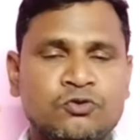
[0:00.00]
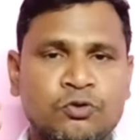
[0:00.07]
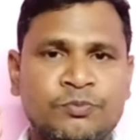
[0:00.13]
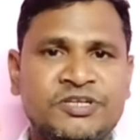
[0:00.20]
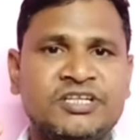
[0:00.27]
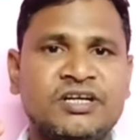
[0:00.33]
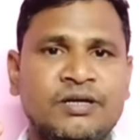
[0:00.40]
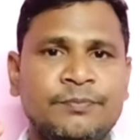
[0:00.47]
जो
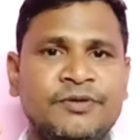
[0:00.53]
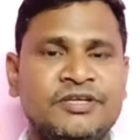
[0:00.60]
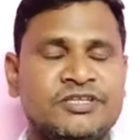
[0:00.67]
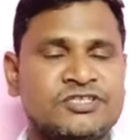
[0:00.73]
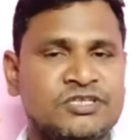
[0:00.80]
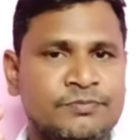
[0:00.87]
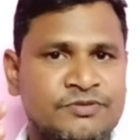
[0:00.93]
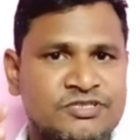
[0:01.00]
भी यहाँ पे
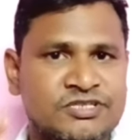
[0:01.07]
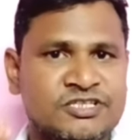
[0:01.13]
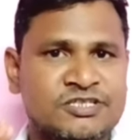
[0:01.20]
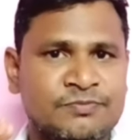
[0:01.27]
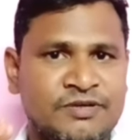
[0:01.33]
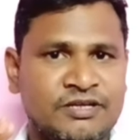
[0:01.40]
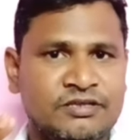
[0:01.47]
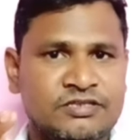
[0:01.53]
किसी विशेष
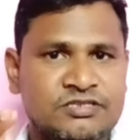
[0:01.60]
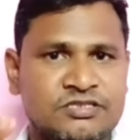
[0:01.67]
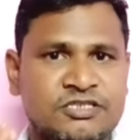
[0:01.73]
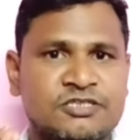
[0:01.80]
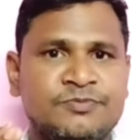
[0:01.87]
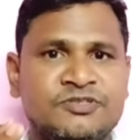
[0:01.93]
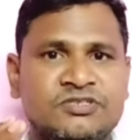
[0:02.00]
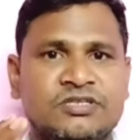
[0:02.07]
बैंक के
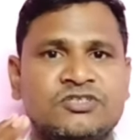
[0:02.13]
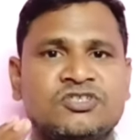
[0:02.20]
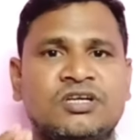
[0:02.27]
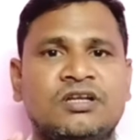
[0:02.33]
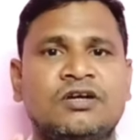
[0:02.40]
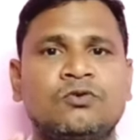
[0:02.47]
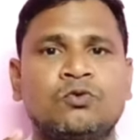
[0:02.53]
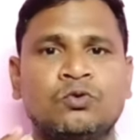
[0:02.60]
सीएसपी
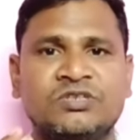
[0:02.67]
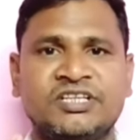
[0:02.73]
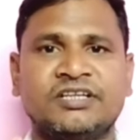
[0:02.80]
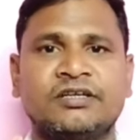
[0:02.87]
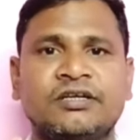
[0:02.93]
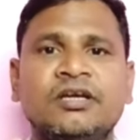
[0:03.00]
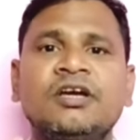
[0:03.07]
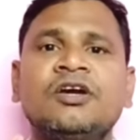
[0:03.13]
संचालक होते
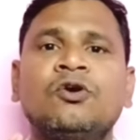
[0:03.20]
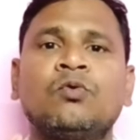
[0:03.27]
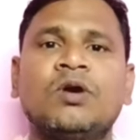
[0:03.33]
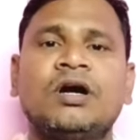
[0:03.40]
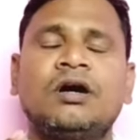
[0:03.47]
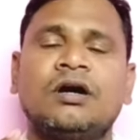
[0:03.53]
हैं वह